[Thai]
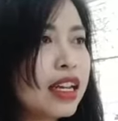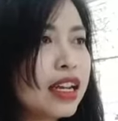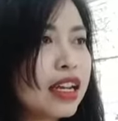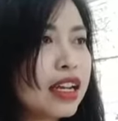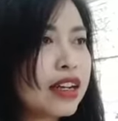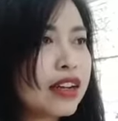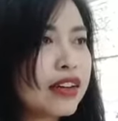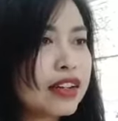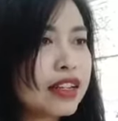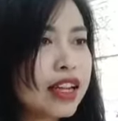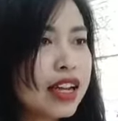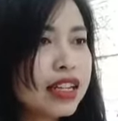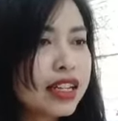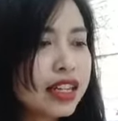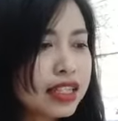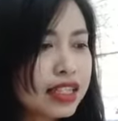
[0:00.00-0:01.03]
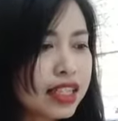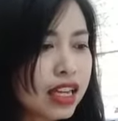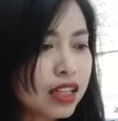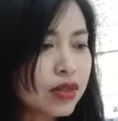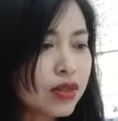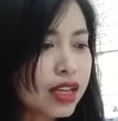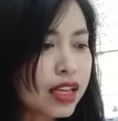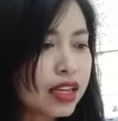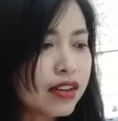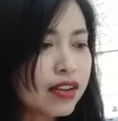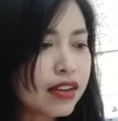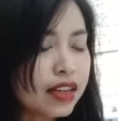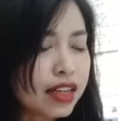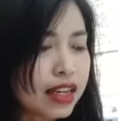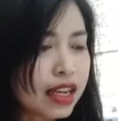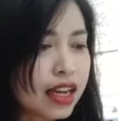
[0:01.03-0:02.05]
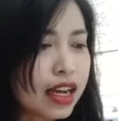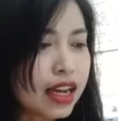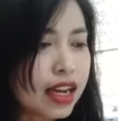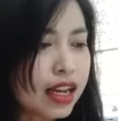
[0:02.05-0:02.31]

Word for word: ขออนุญาตเช็คเสียงตัวเองก่อนนะคะ